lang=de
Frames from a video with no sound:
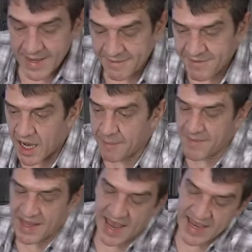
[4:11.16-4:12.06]
Wir haben
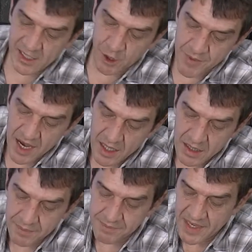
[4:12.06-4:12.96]
ein
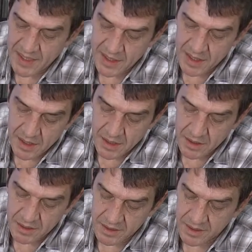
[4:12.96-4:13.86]
1,8
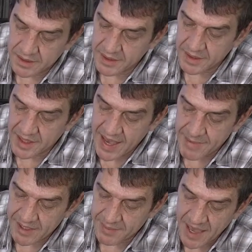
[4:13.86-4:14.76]
Meter äh,
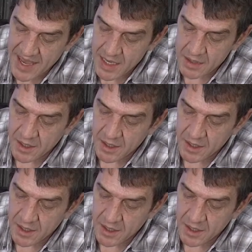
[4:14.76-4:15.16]
Kabel dabei.